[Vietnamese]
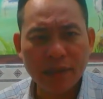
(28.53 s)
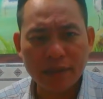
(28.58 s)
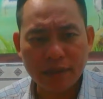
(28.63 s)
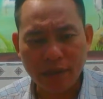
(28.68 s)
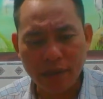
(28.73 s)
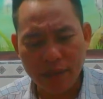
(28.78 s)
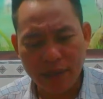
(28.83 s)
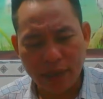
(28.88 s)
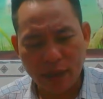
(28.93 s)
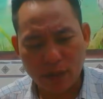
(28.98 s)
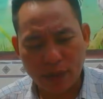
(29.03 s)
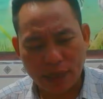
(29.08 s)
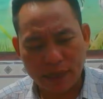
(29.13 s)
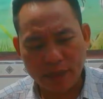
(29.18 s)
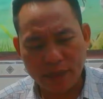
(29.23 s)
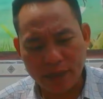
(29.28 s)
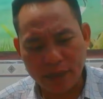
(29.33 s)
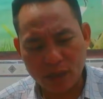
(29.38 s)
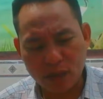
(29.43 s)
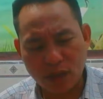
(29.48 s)
khi nào
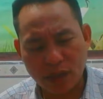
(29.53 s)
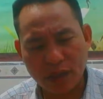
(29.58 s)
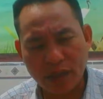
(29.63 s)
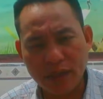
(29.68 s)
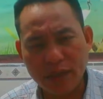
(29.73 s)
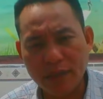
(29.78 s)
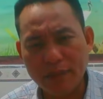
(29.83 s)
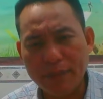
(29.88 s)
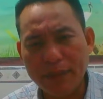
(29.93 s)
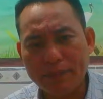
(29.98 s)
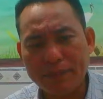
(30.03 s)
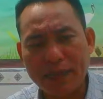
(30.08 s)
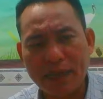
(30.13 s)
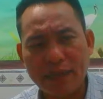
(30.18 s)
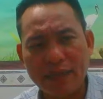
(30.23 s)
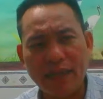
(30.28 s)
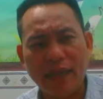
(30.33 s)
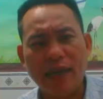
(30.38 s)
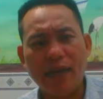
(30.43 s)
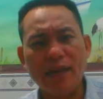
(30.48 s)
cảnh tê còn lừa bịp
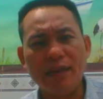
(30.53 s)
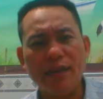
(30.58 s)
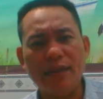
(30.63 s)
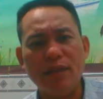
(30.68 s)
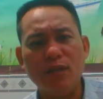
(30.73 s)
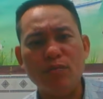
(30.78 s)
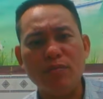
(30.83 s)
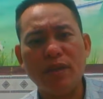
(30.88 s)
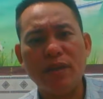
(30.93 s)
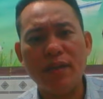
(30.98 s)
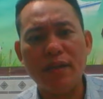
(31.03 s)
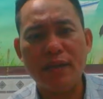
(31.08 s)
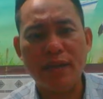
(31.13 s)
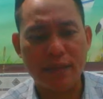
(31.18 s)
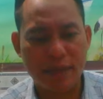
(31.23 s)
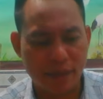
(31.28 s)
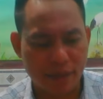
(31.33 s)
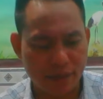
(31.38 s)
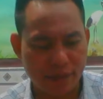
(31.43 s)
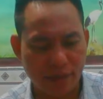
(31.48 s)
khán giả thì lúc đó
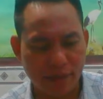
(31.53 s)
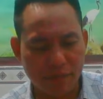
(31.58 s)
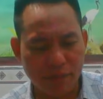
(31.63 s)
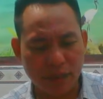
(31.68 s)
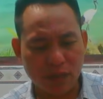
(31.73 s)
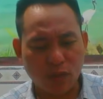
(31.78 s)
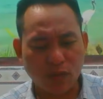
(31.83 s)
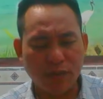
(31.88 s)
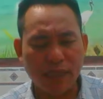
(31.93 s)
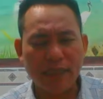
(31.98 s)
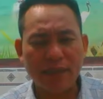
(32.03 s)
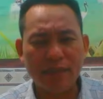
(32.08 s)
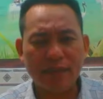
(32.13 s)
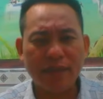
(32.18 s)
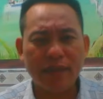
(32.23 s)
là thật sự mình cũng ít